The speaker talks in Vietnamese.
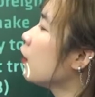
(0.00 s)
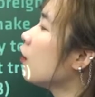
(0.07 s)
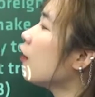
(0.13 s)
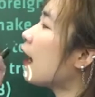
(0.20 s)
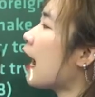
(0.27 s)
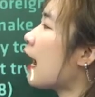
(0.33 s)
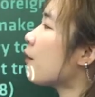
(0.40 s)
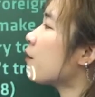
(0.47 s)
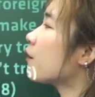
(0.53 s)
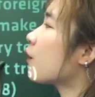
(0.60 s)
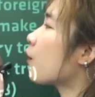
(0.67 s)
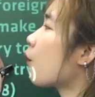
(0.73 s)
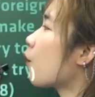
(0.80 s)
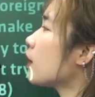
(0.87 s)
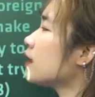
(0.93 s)
look up the
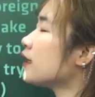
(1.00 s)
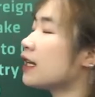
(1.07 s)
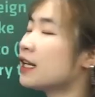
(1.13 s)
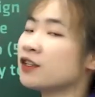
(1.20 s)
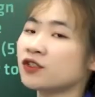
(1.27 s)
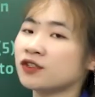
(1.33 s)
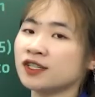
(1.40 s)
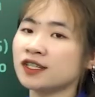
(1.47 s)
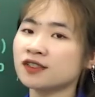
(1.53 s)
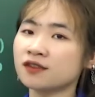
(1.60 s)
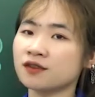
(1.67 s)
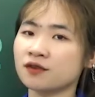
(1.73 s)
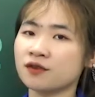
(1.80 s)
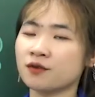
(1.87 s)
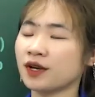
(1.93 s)
word in your
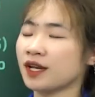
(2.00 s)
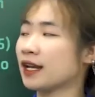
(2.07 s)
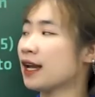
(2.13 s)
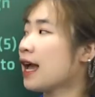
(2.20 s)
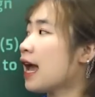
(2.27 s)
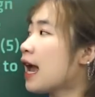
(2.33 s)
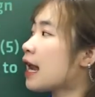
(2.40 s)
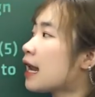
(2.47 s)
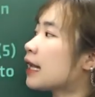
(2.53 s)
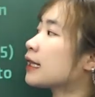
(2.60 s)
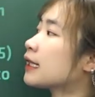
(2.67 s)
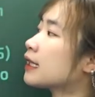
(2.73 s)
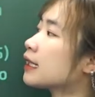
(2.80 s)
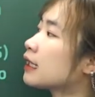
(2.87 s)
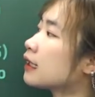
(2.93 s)
dictionary
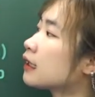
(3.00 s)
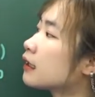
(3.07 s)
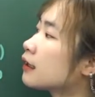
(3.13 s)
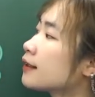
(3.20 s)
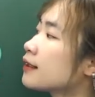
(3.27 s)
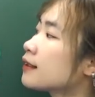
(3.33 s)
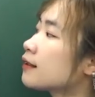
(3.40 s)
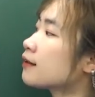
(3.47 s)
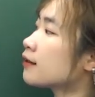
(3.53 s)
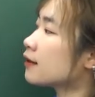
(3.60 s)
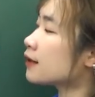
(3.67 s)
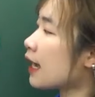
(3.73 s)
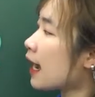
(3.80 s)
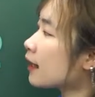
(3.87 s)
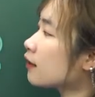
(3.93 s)
là
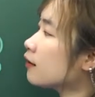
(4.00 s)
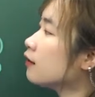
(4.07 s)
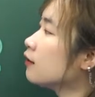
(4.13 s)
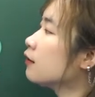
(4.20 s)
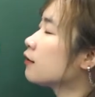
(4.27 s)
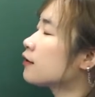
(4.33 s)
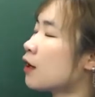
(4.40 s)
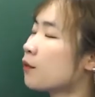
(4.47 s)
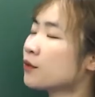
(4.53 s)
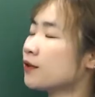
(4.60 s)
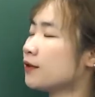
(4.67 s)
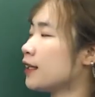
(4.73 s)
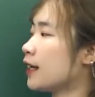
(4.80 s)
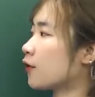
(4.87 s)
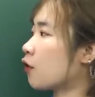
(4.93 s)
tra từ trong
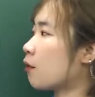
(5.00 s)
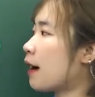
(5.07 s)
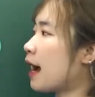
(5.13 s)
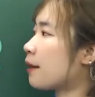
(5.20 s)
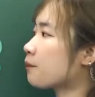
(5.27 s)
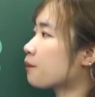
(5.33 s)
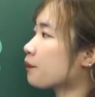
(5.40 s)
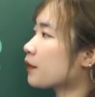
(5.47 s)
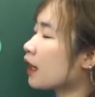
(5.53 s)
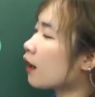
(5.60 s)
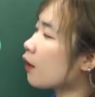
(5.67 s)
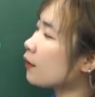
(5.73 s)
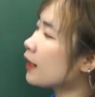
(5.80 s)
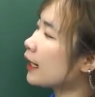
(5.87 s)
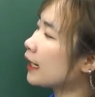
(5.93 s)
từ điển của bạn
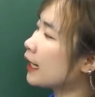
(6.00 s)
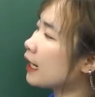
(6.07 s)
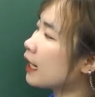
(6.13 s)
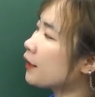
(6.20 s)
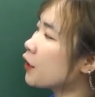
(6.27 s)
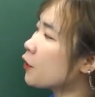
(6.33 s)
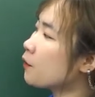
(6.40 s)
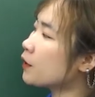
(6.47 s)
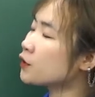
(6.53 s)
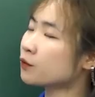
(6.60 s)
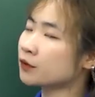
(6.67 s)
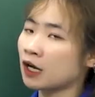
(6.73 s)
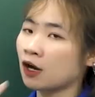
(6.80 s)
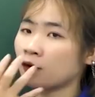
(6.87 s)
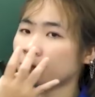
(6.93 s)
câu này nghĩa là nếu mà
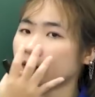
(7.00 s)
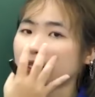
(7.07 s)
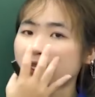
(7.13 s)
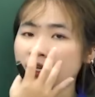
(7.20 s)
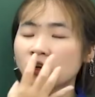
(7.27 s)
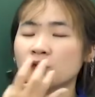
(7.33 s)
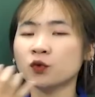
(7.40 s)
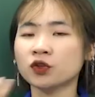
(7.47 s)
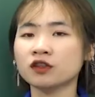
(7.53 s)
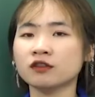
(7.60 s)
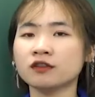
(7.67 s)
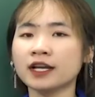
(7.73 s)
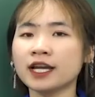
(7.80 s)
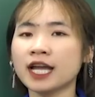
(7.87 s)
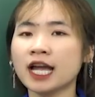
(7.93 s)
chúng ta không biết nghĩa của một
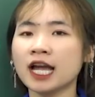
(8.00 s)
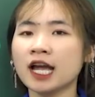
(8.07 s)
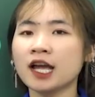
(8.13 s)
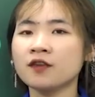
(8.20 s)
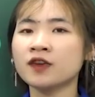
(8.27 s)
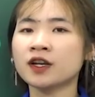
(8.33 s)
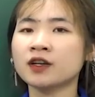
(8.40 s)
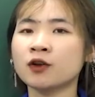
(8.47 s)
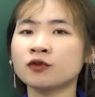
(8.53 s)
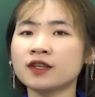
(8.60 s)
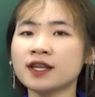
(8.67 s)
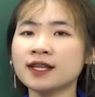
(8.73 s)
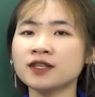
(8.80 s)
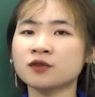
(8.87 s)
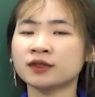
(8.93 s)
từ ấy việc đầu
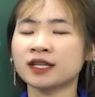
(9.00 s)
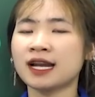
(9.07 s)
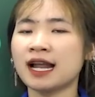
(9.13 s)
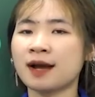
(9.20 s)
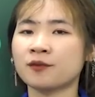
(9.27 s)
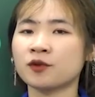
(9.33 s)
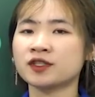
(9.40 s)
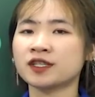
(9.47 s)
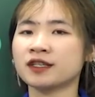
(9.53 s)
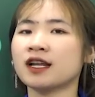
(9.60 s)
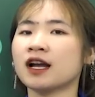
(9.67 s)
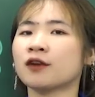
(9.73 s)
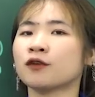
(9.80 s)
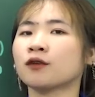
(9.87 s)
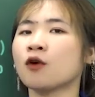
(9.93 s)
tiên chúng ta làm đó chính
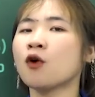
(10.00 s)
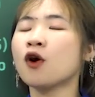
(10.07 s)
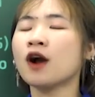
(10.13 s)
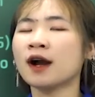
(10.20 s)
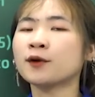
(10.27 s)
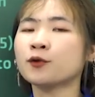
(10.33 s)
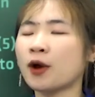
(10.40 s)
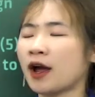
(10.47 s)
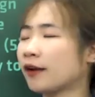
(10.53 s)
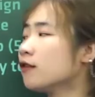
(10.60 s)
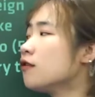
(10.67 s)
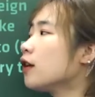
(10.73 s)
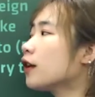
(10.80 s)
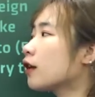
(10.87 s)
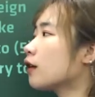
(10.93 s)
là cố gắng đoán
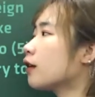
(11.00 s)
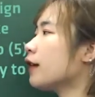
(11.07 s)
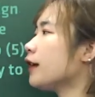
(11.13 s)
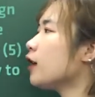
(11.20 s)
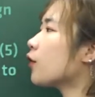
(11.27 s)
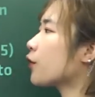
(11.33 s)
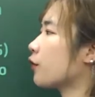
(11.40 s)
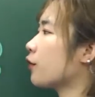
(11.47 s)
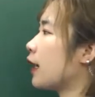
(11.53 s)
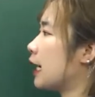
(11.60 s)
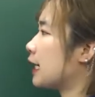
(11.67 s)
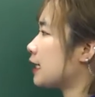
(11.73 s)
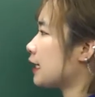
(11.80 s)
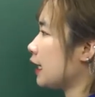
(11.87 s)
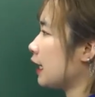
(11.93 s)
ngữ nghĩa của từ đấy
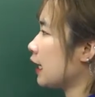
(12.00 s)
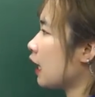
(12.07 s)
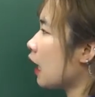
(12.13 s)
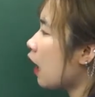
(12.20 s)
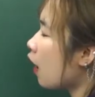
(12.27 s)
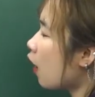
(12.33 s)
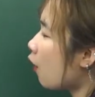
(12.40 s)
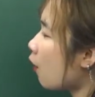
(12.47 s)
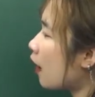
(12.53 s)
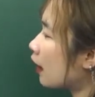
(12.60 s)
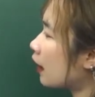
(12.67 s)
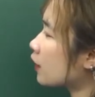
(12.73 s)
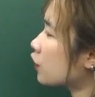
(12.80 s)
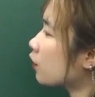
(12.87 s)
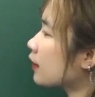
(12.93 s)
là gì hoặc
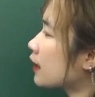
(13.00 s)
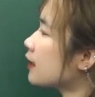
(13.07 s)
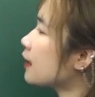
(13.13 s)
là chúng ta